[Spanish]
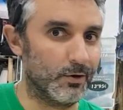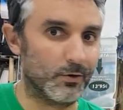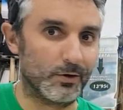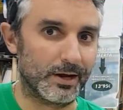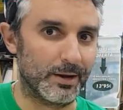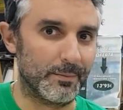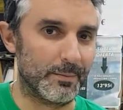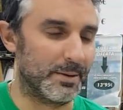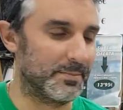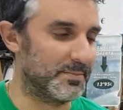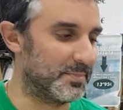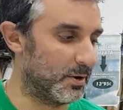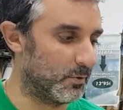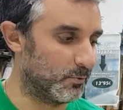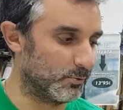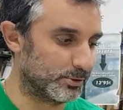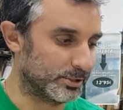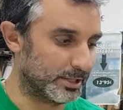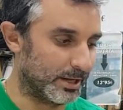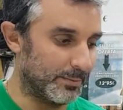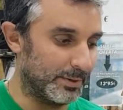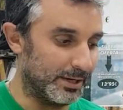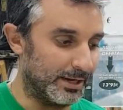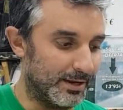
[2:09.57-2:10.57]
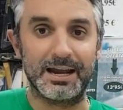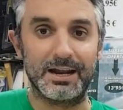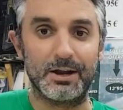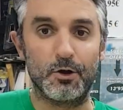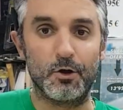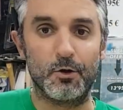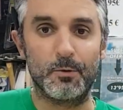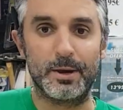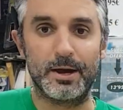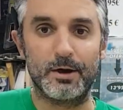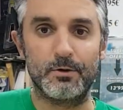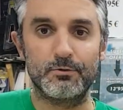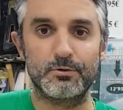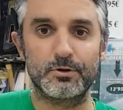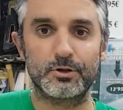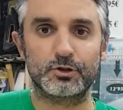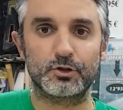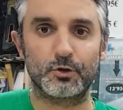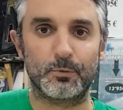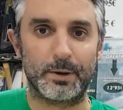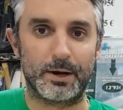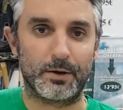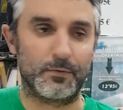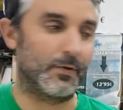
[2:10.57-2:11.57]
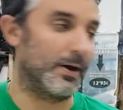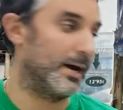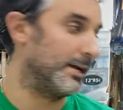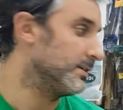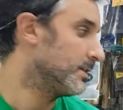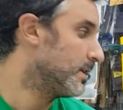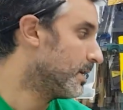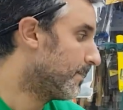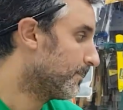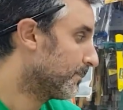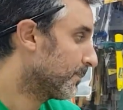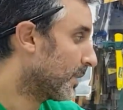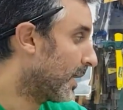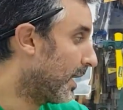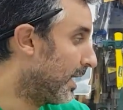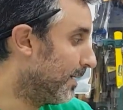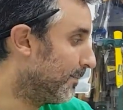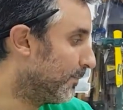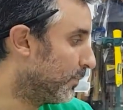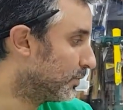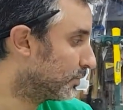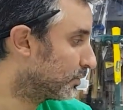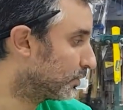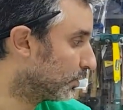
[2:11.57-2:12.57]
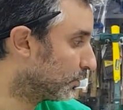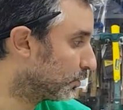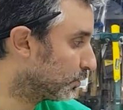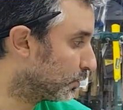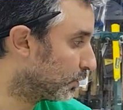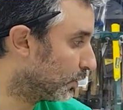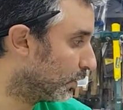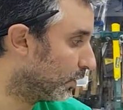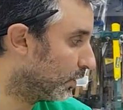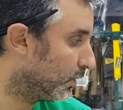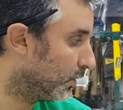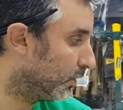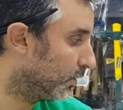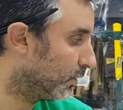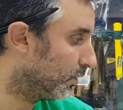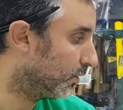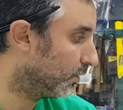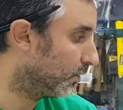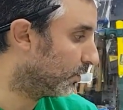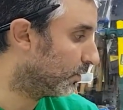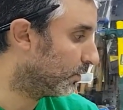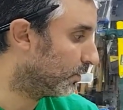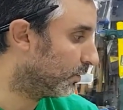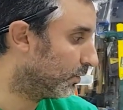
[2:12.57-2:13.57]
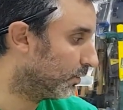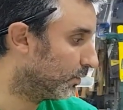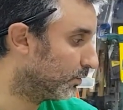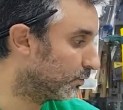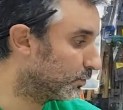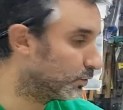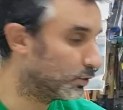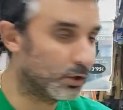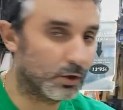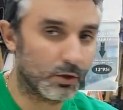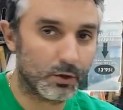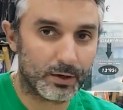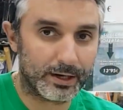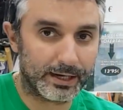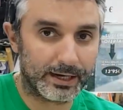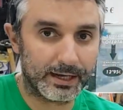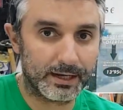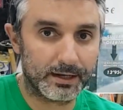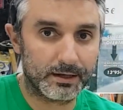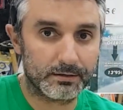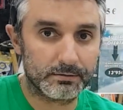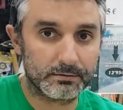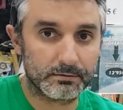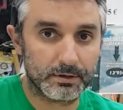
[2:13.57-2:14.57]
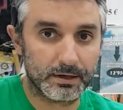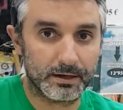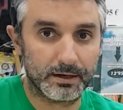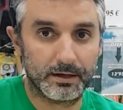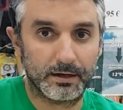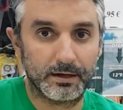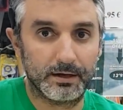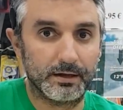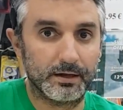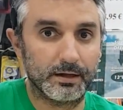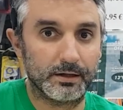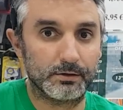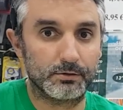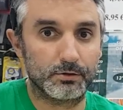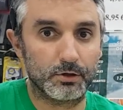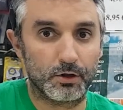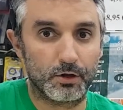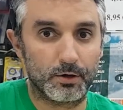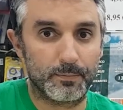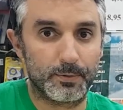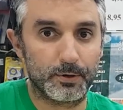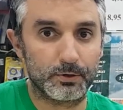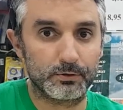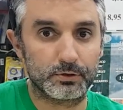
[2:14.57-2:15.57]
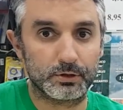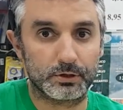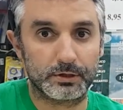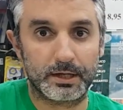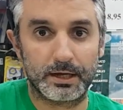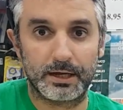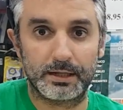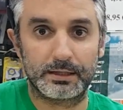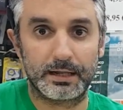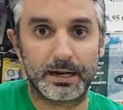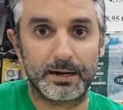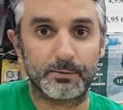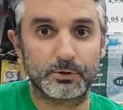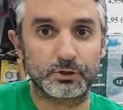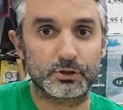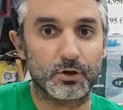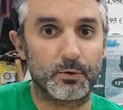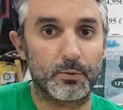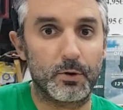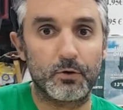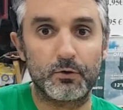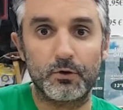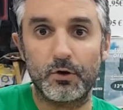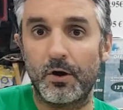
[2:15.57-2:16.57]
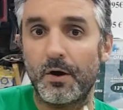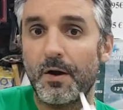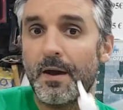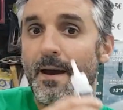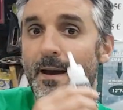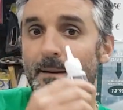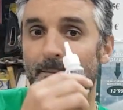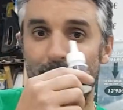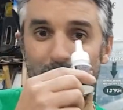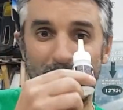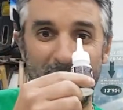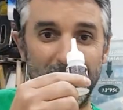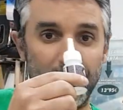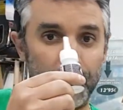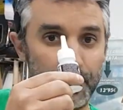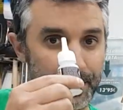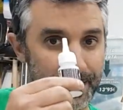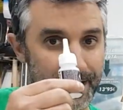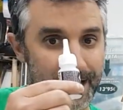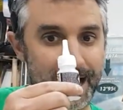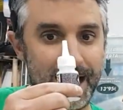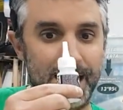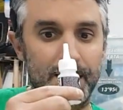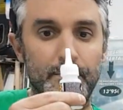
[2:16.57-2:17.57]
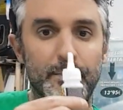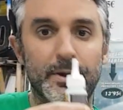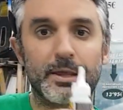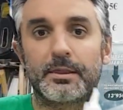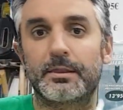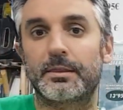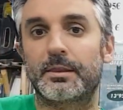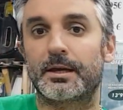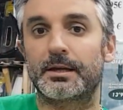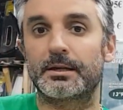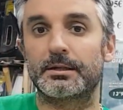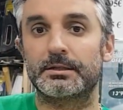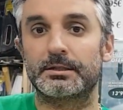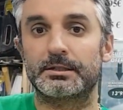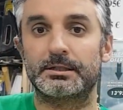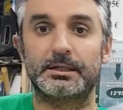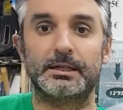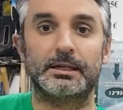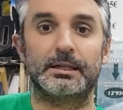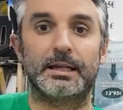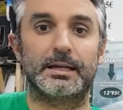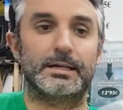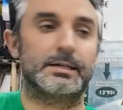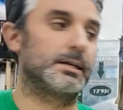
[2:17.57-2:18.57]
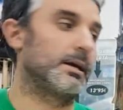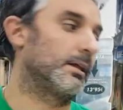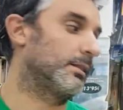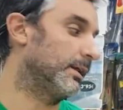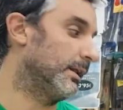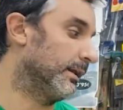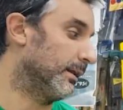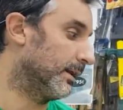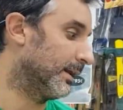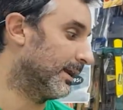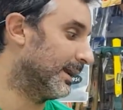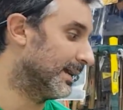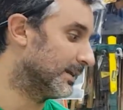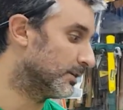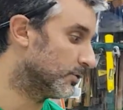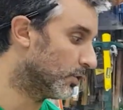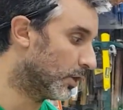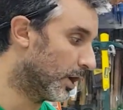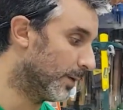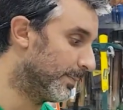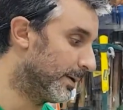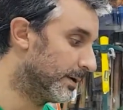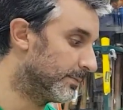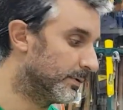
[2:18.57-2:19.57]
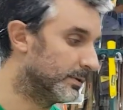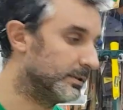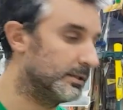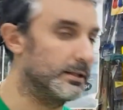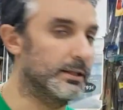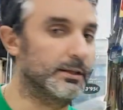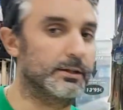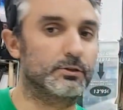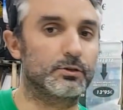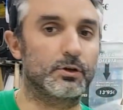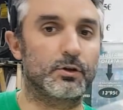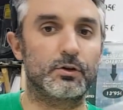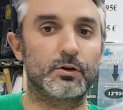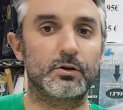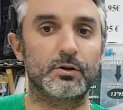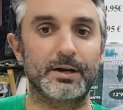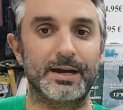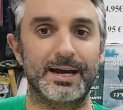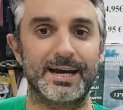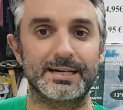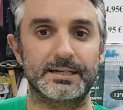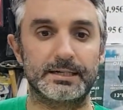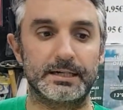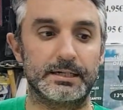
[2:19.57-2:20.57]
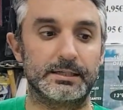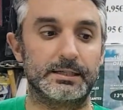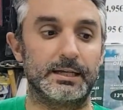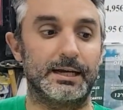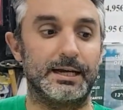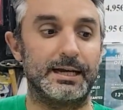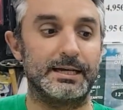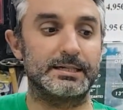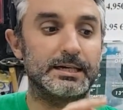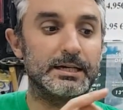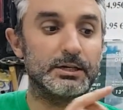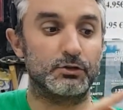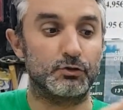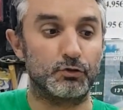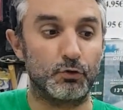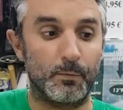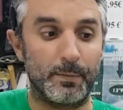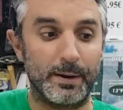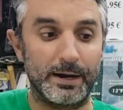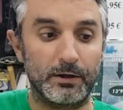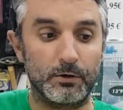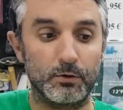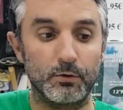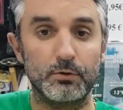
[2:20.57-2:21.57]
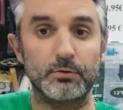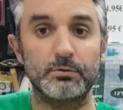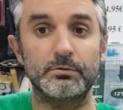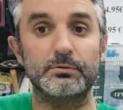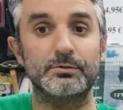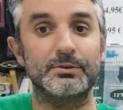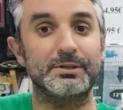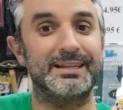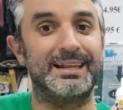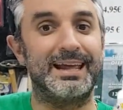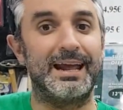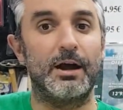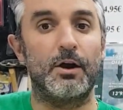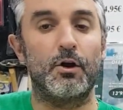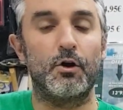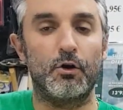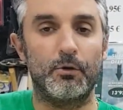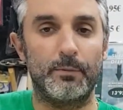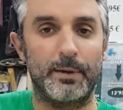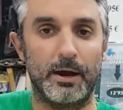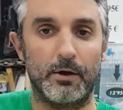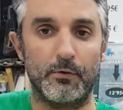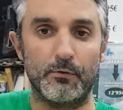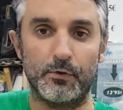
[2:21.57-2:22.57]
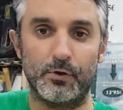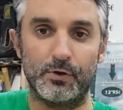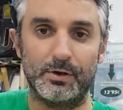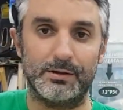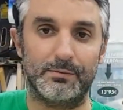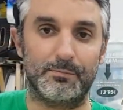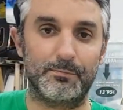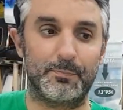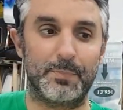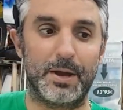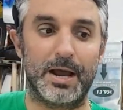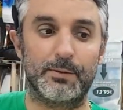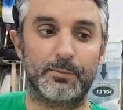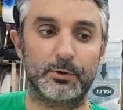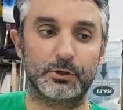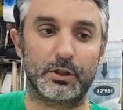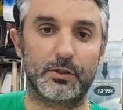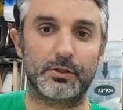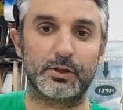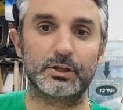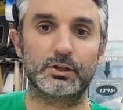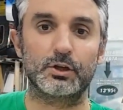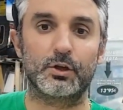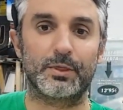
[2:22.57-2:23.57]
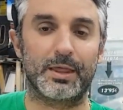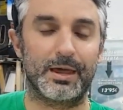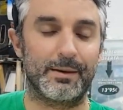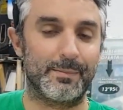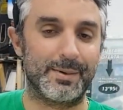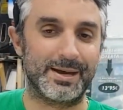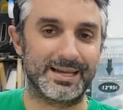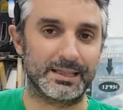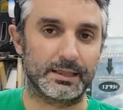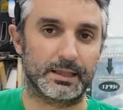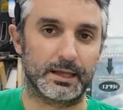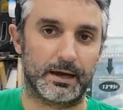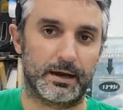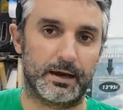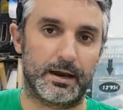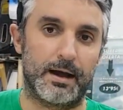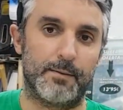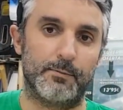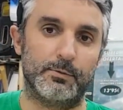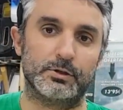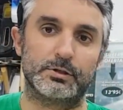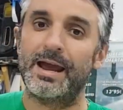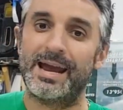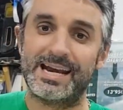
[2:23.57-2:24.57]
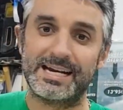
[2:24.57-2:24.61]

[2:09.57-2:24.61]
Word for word: los que más me gusta a mí. El OV1 far He puesto todo, todo aquí, eh, todos los productos que tenemos de OV1, pero realmente, si tienes que decir qué es lo que más vende de todo, es este, que es el superglue de OB1, el, botecito de 20 gramos.